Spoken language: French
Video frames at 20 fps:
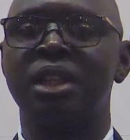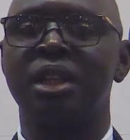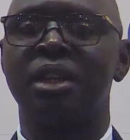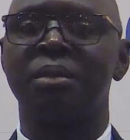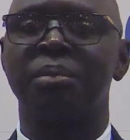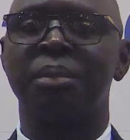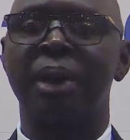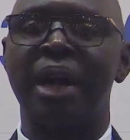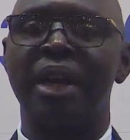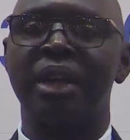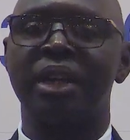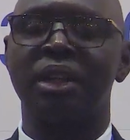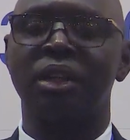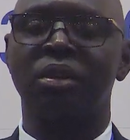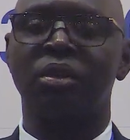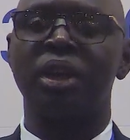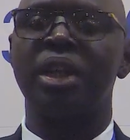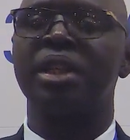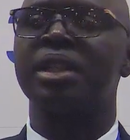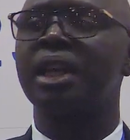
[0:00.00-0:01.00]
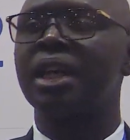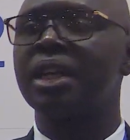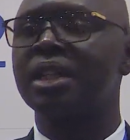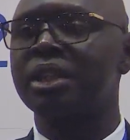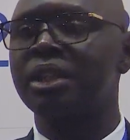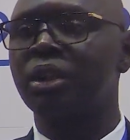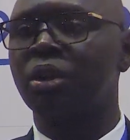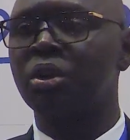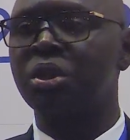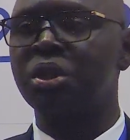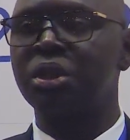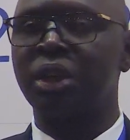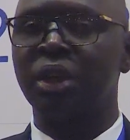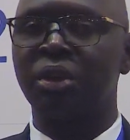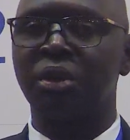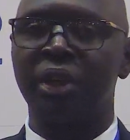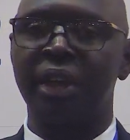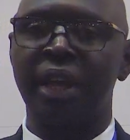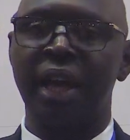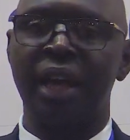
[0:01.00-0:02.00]
de prendre connaissance du coaching
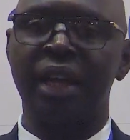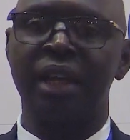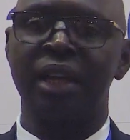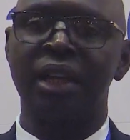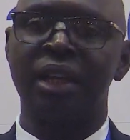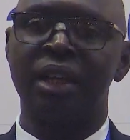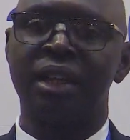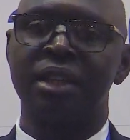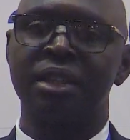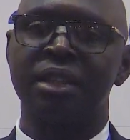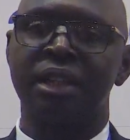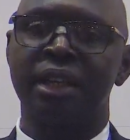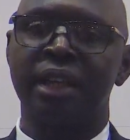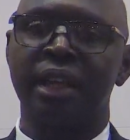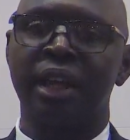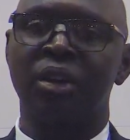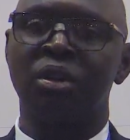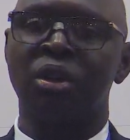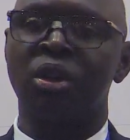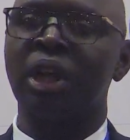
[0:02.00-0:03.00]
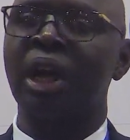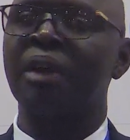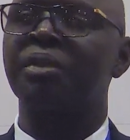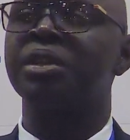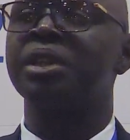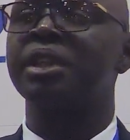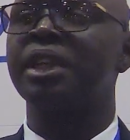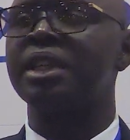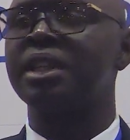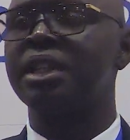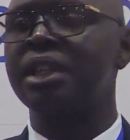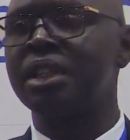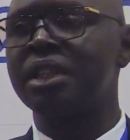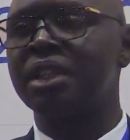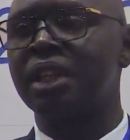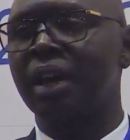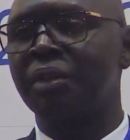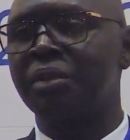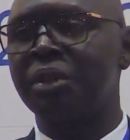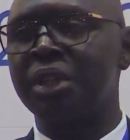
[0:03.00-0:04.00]
tutoriel. C'était alors à 6,
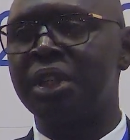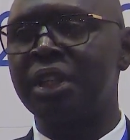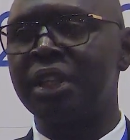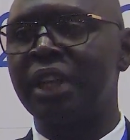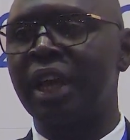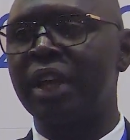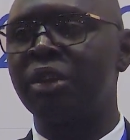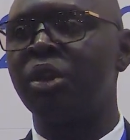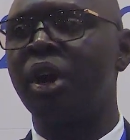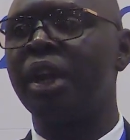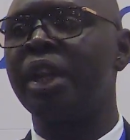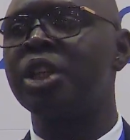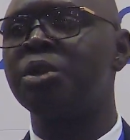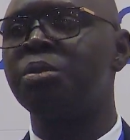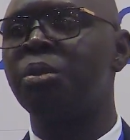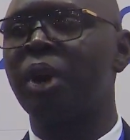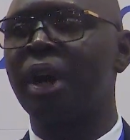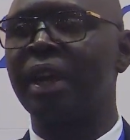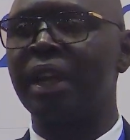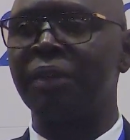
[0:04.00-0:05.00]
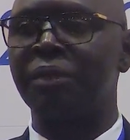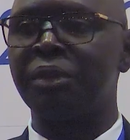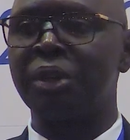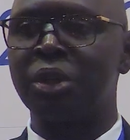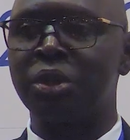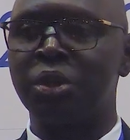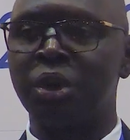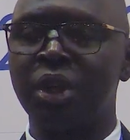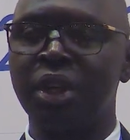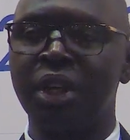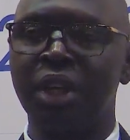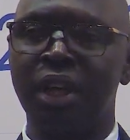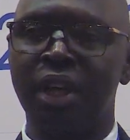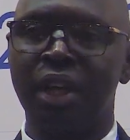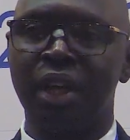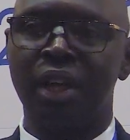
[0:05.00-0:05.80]
6 à Johannesburg en Afrique du Sud.